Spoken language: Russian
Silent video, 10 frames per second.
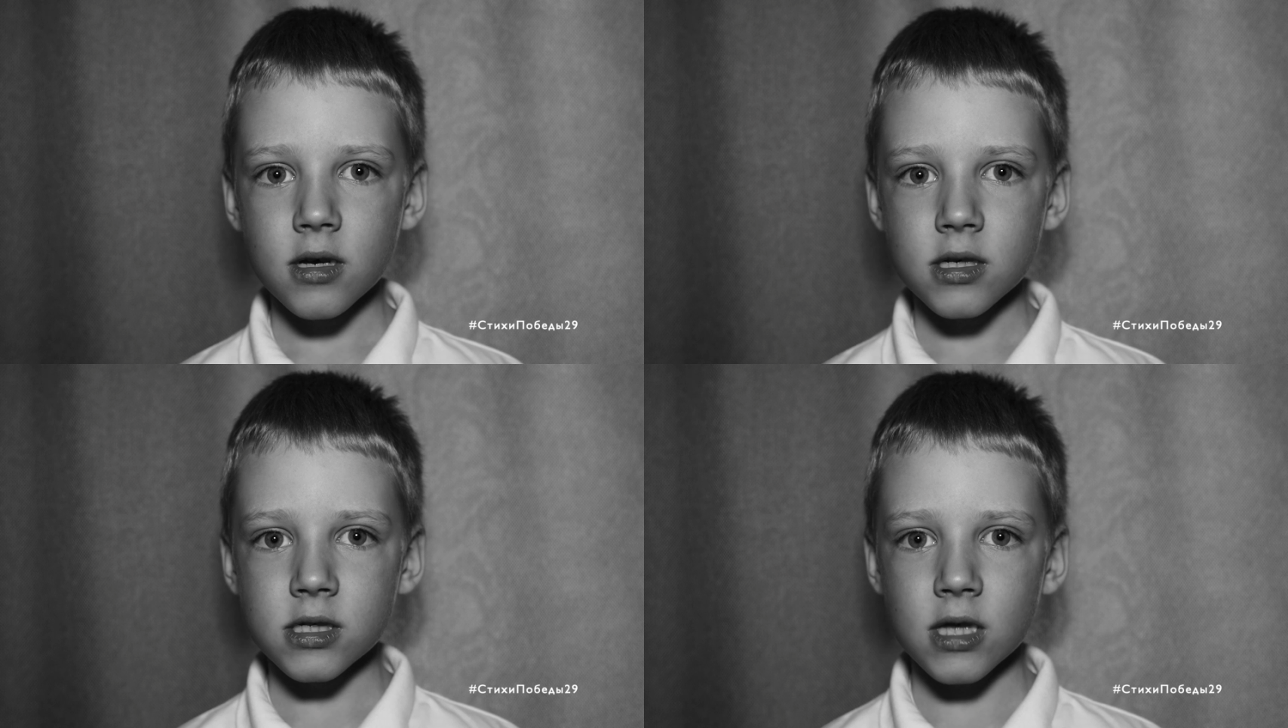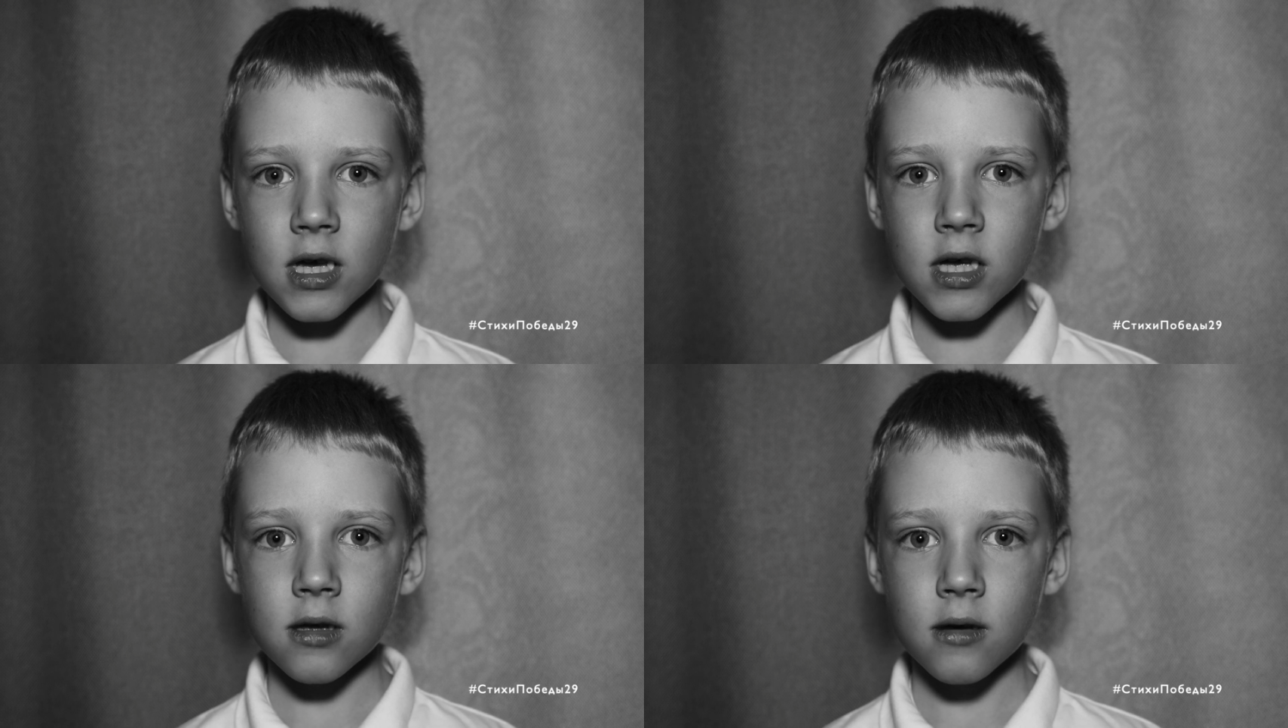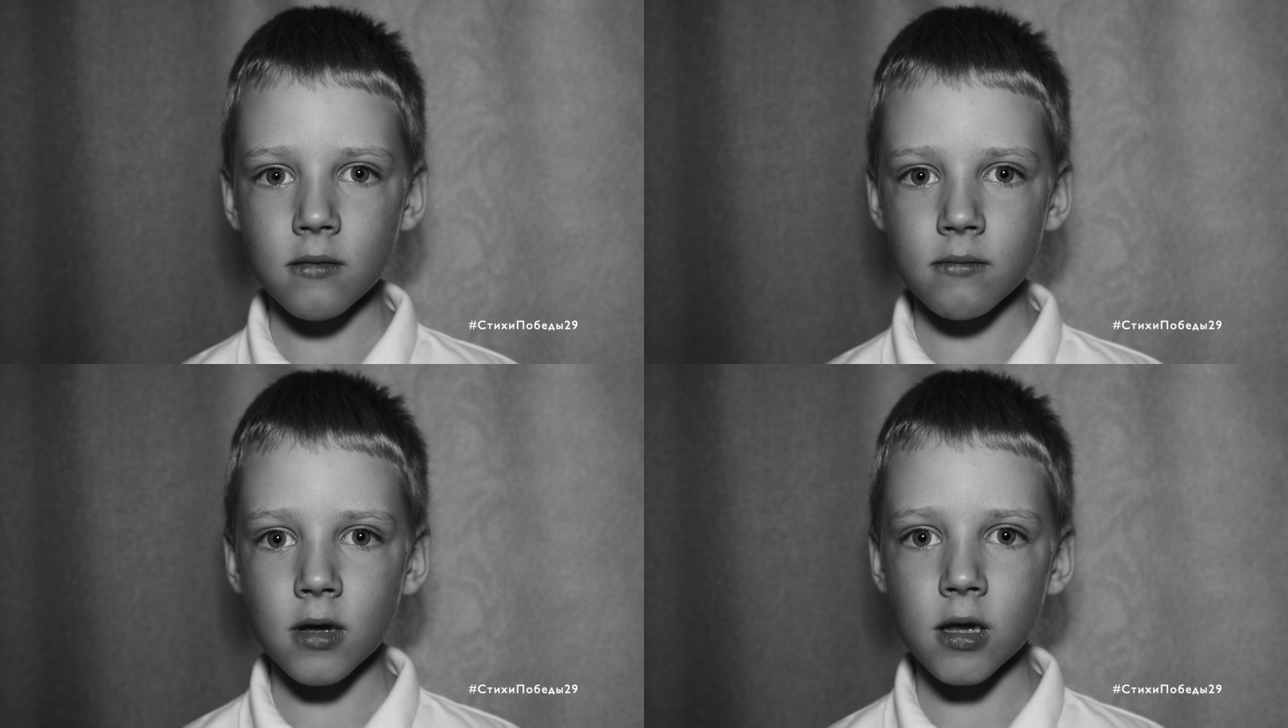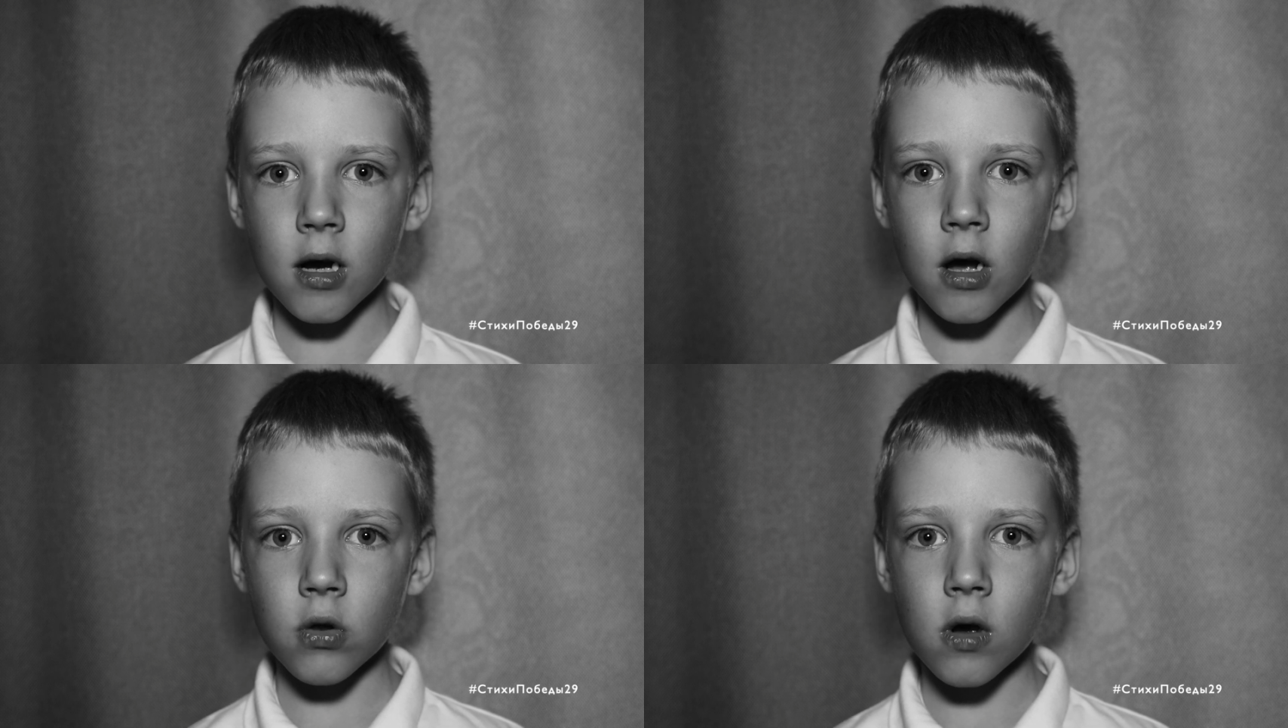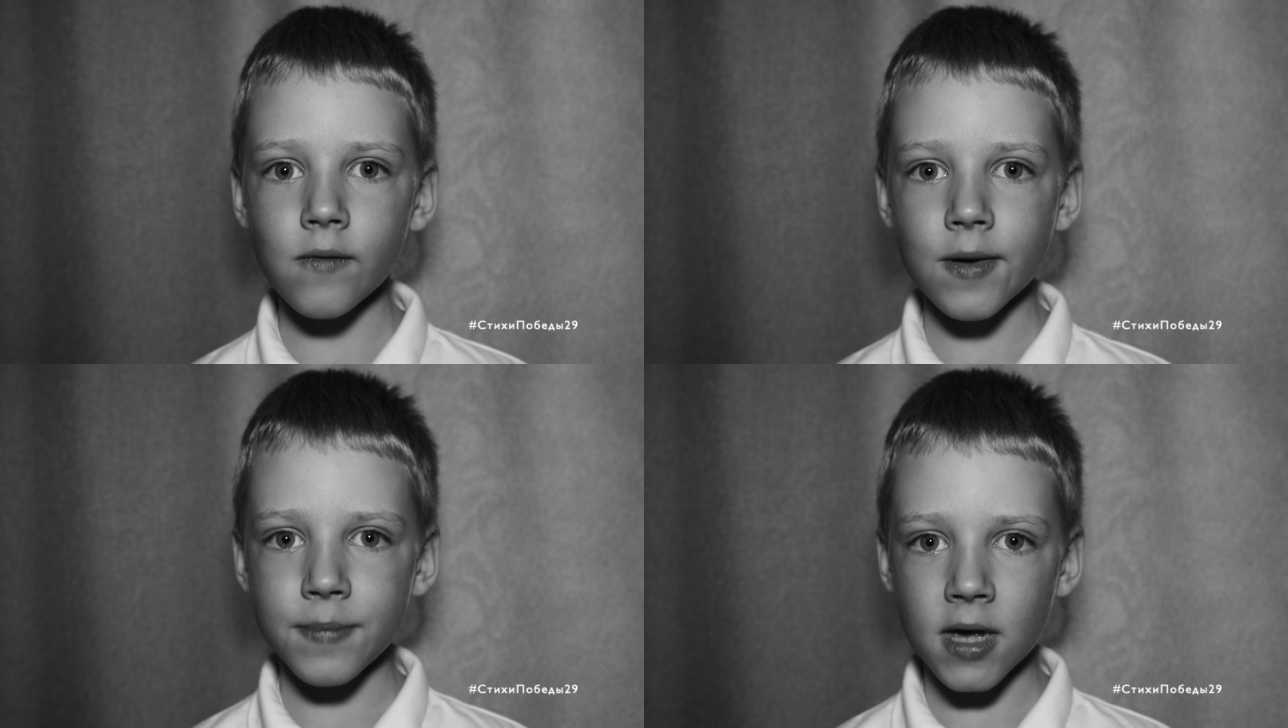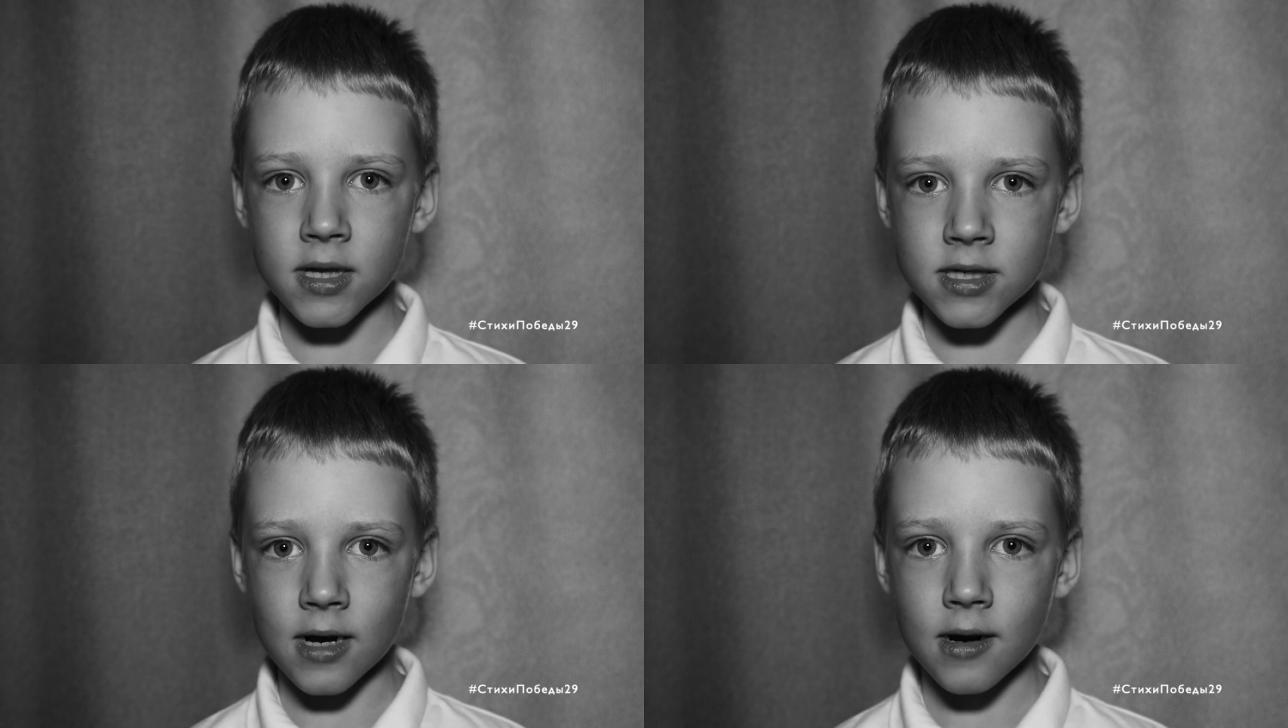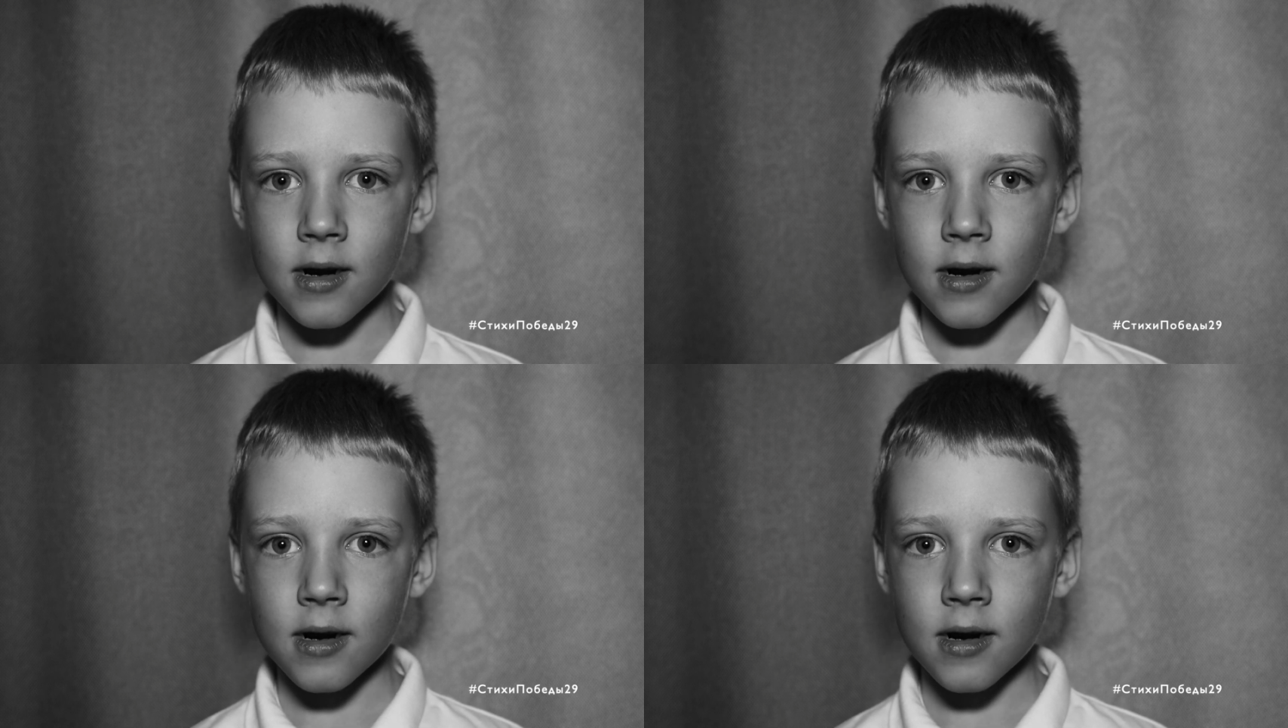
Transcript: Стоит белоголовый Петя